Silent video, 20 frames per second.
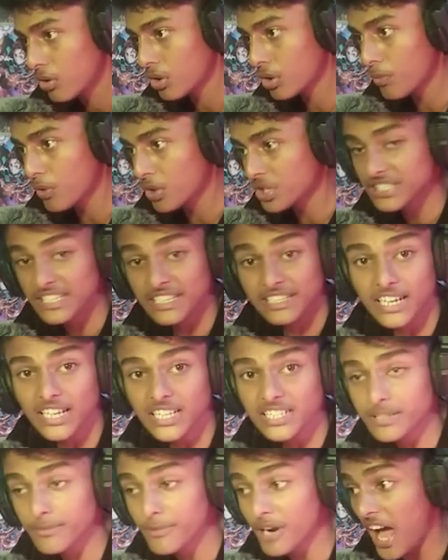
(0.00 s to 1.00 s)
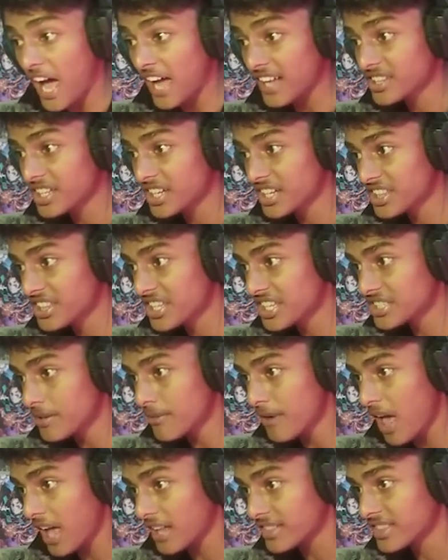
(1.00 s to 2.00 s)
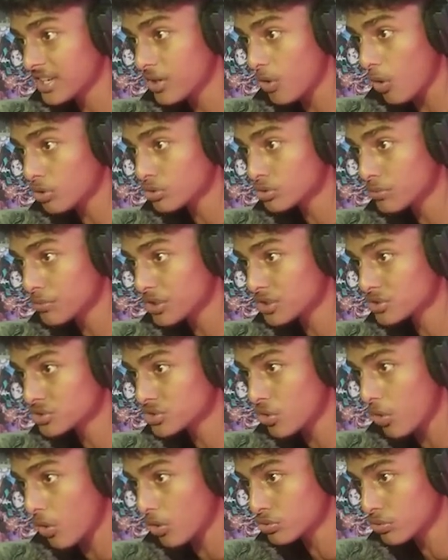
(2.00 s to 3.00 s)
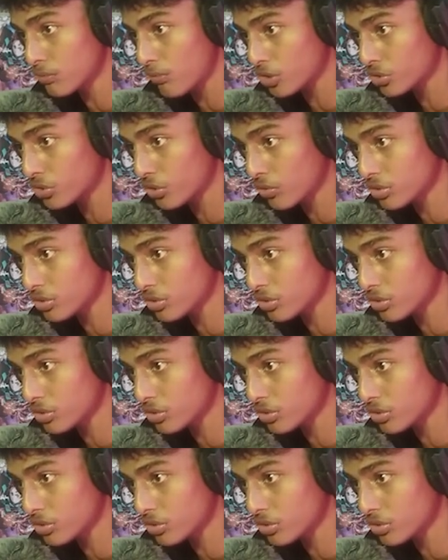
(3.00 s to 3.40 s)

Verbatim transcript: ওকে বয়েজ অ্যান্ড গার্লস আমার হাত কেটে দিয়েছে আমার হাত দিয়ে রক্ত বেরোচ্ছে রক্ত বন্ধ